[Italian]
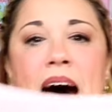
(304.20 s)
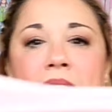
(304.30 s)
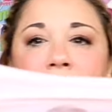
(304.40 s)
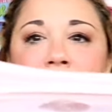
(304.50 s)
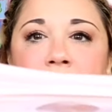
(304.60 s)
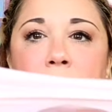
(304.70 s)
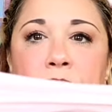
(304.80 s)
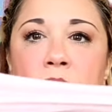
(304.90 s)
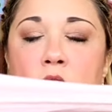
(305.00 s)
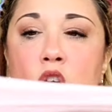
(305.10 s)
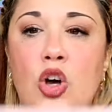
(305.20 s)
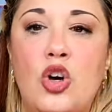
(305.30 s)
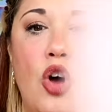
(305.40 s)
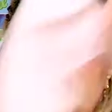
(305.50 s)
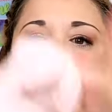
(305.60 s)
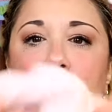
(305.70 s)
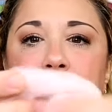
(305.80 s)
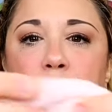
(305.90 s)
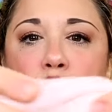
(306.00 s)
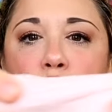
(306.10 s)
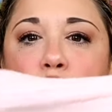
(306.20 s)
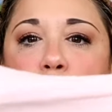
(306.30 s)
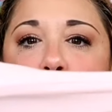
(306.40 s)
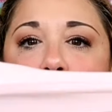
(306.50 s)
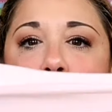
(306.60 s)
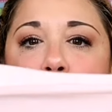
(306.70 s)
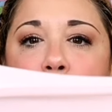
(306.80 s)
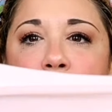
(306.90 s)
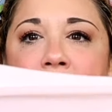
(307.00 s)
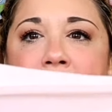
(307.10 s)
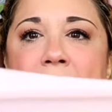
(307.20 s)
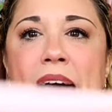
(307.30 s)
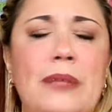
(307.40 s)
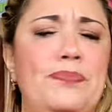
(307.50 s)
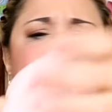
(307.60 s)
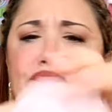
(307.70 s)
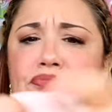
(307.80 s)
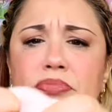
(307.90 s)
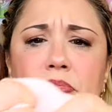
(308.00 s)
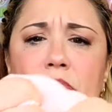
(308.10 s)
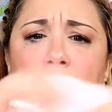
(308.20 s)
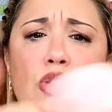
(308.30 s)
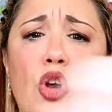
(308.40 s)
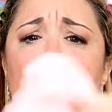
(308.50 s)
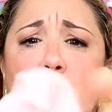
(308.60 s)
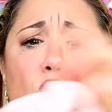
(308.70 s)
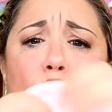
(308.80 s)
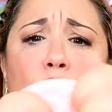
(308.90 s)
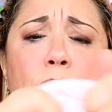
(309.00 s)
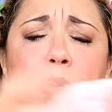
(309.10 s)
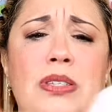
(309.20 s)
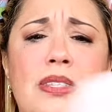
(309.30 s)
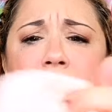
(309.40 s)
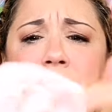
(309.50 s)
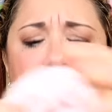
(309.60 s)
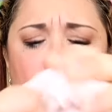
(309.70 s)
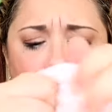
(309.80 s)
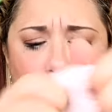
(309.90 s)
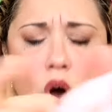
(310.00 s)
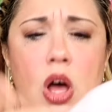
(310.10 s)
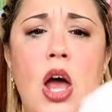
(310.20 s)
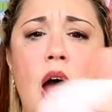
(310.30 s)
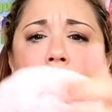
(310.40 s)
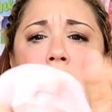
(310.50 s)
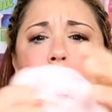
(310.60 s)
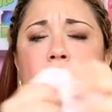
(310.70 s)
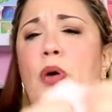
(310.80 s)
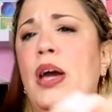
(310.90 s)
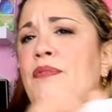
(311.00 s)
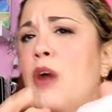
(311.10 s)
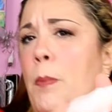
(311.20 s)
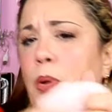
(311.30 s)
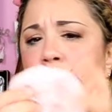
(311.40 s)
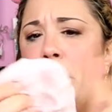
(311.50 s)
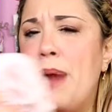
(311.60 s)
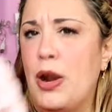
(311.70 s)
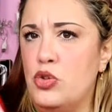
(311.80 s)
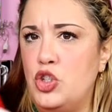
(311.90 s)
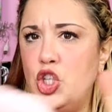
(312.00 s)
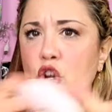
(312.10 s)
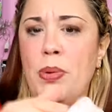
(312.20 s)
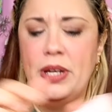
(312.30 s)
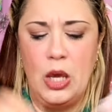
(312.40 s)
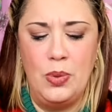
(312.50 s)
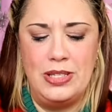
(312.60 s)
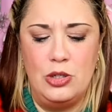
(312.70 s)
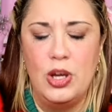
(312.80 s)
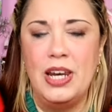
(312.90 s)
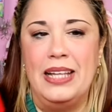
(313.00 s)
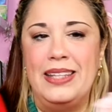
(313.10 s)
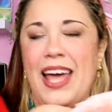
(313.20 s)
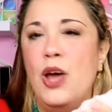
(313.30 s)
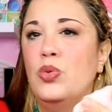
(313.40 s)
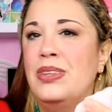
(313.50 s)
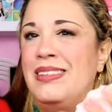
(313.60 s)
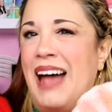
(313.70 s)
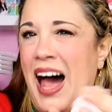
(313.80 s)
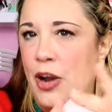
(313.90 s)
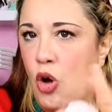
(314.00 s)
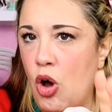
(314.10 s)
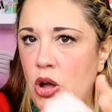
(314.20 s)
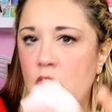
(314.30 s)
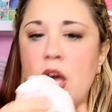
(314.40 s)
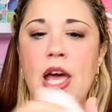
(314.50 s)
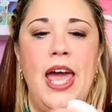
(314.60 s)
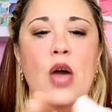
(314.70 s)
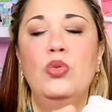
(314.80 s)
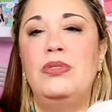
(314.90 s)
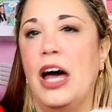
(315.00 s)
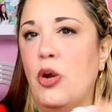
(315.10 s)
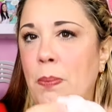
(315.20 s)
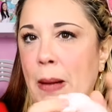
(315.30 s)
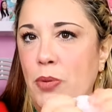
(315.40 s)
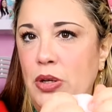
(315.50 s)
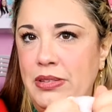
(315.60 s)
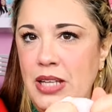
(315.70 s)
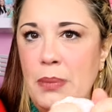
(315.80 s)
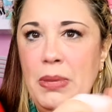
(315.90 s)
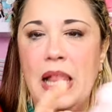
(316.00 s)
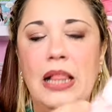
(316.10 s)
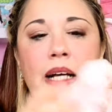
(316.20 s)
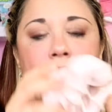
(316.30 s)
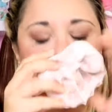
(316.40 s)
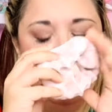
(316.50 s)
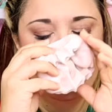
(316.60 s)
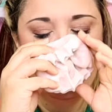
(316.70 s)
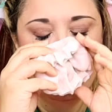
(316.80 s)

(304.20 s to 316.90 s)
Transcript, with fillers: latte con questo colore non lo so, un po' stranino, eh, tipo che va un po' nel marroncino perché questo in realtà è un taro, è un taro bubble tea milk.